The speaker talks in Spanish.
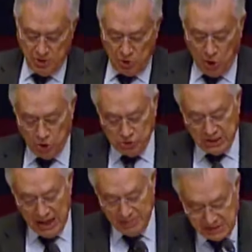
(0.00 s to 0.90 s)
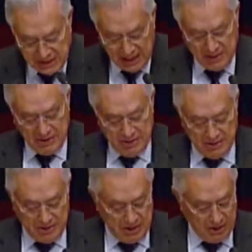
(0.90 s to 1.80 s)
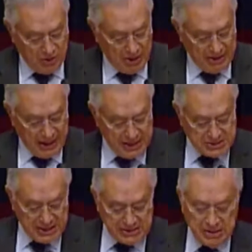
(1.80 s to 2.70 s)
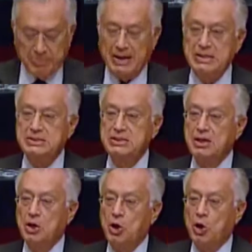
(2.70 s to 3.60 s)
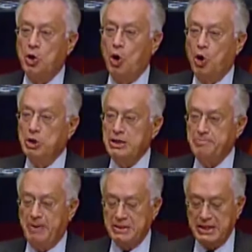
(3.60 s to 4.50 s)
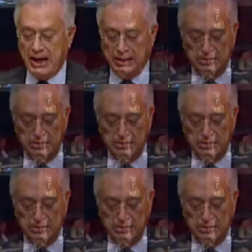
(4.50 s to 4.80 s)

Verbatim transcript: con Televisa y con la derecha de este país lo impedirán.